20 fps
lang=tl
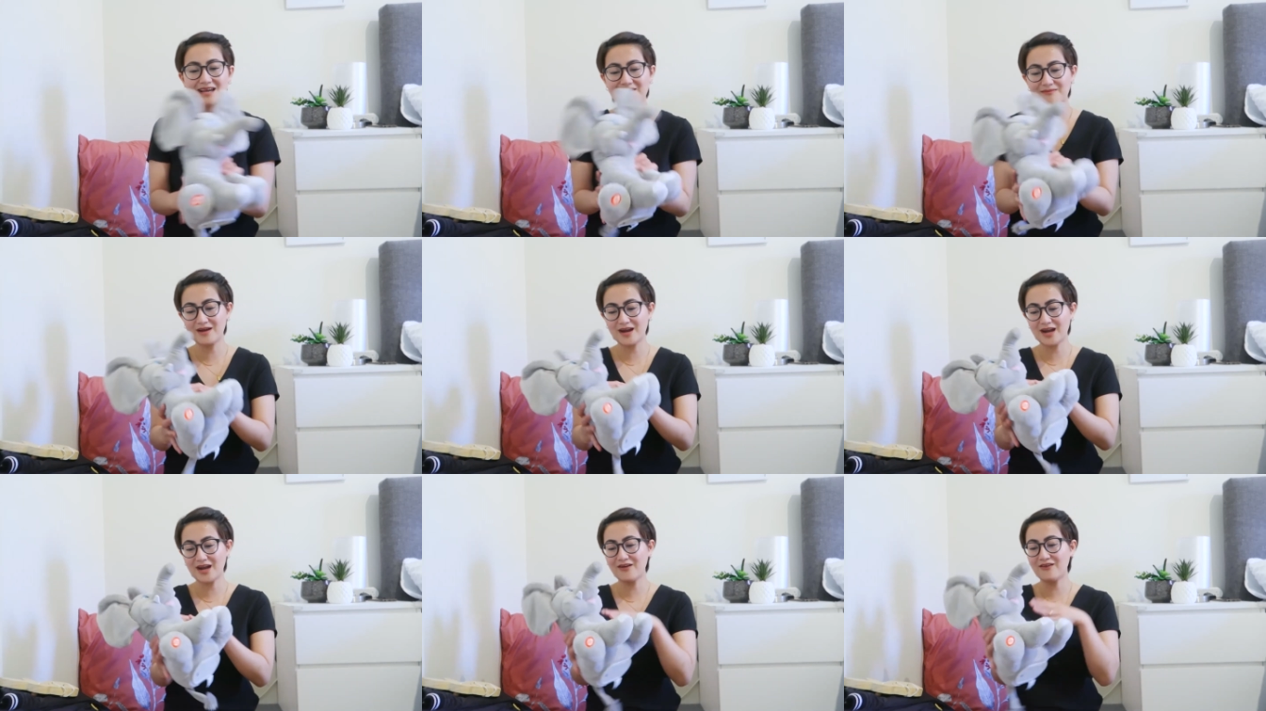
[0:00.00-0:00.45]
si
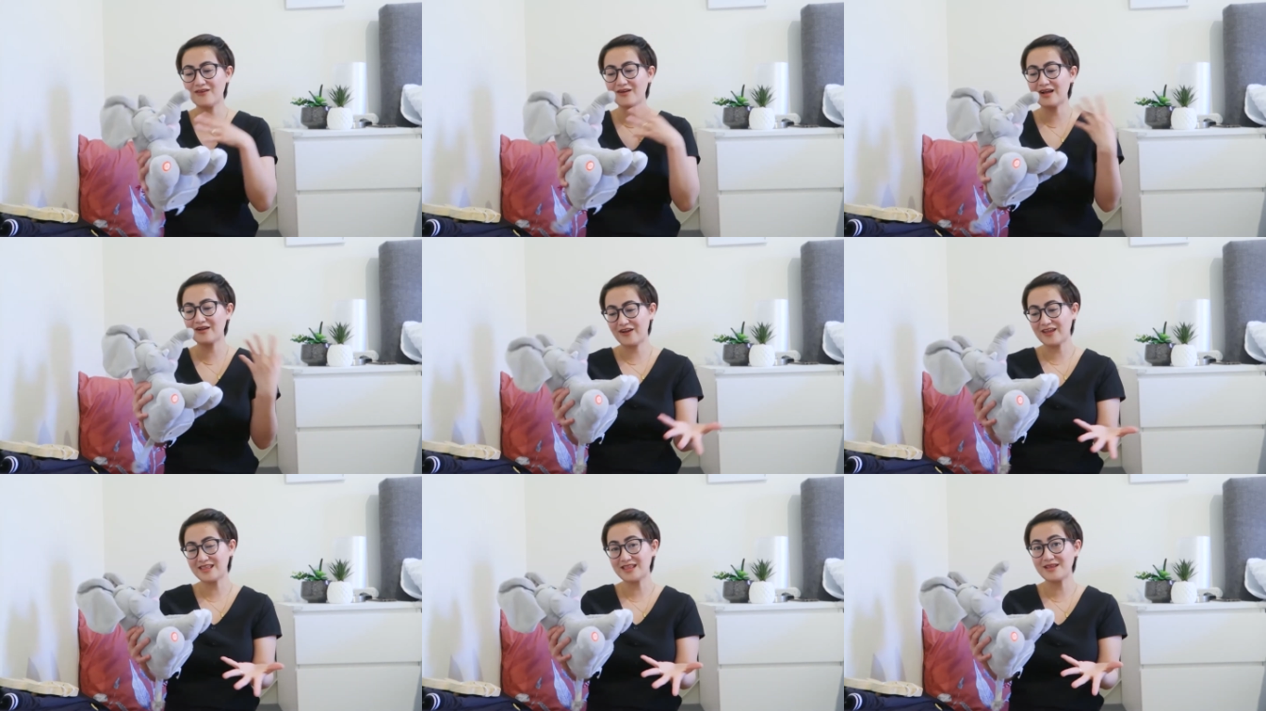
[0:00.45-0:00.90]
Amara nung
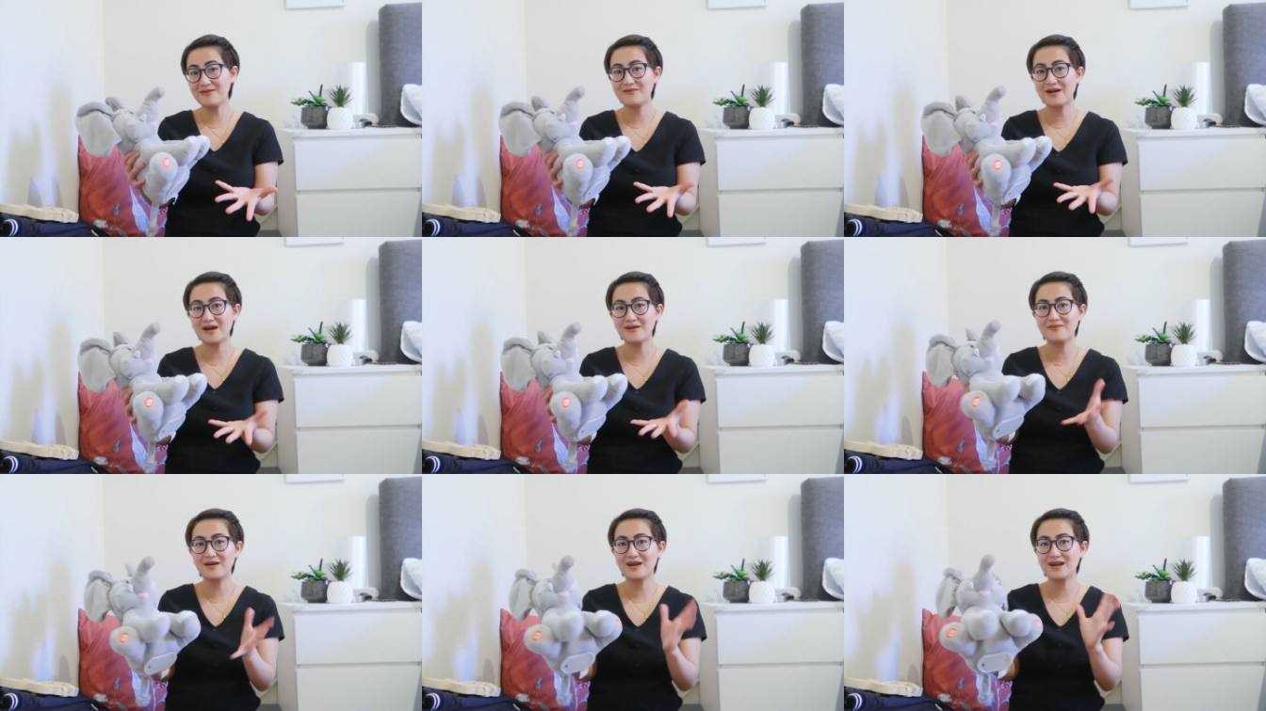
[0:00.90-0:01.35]
friend ni
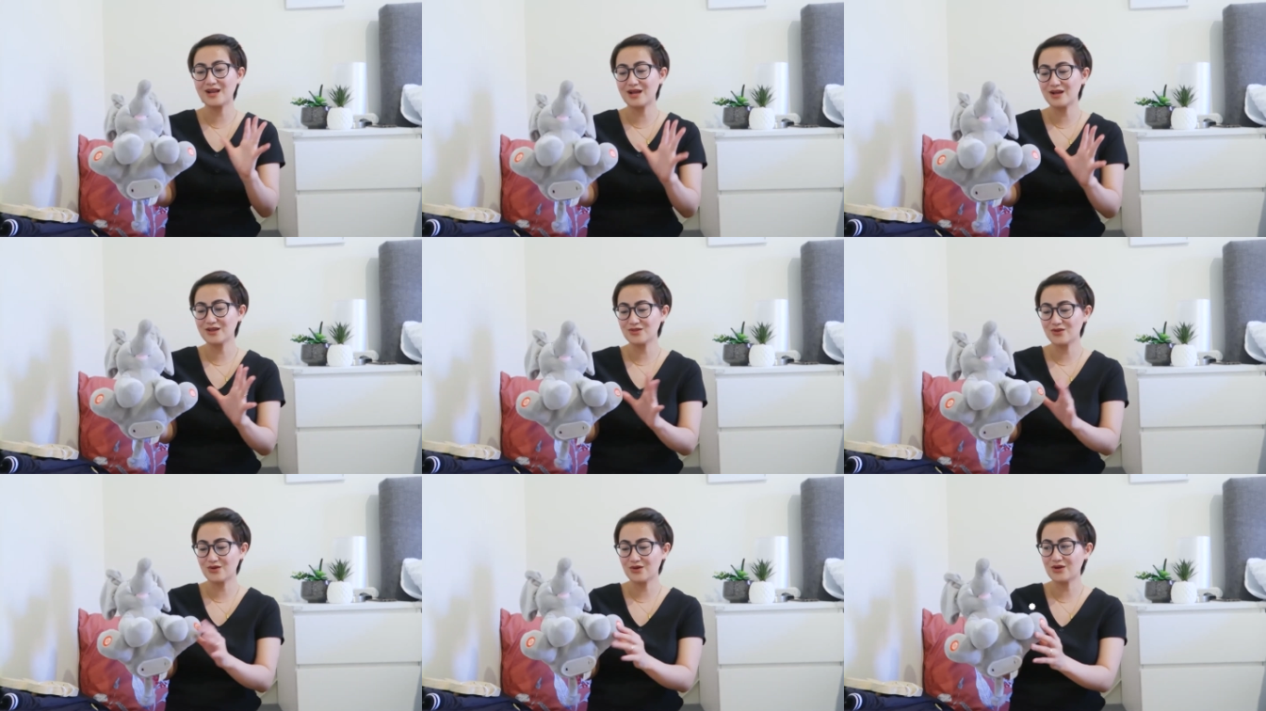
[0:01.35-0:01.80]
Mamang
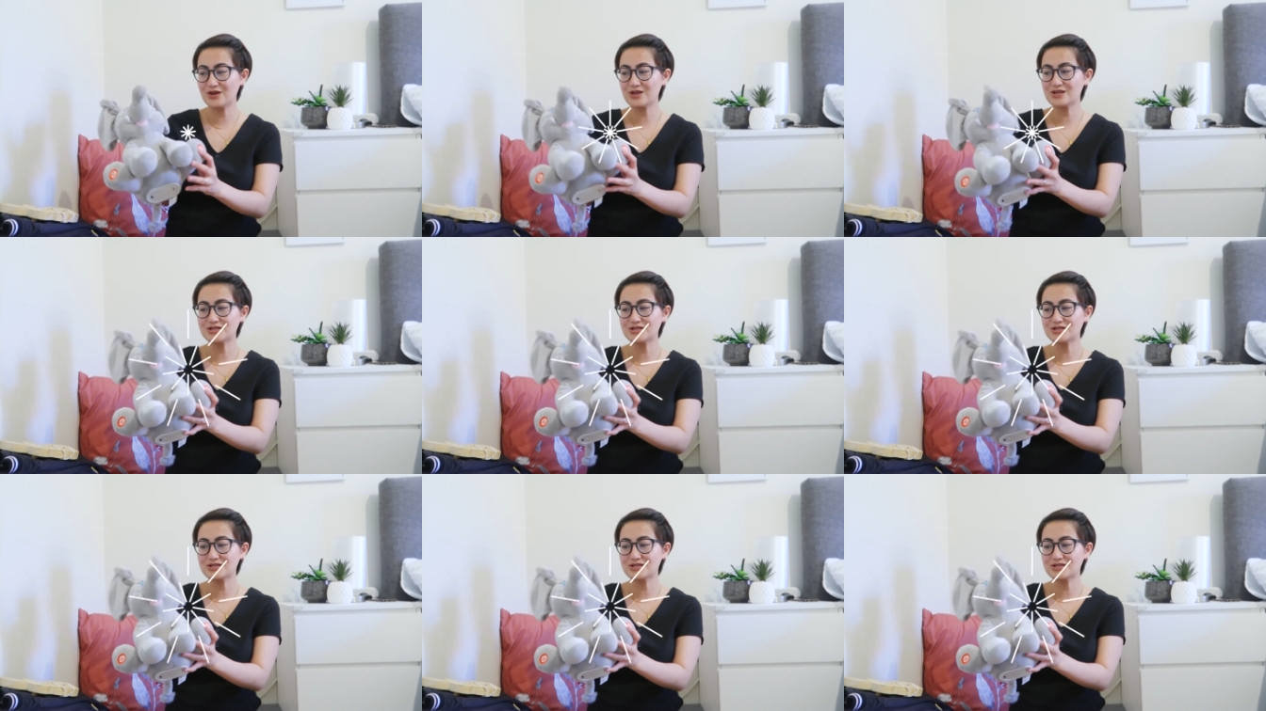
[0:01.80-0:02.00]
ng toy,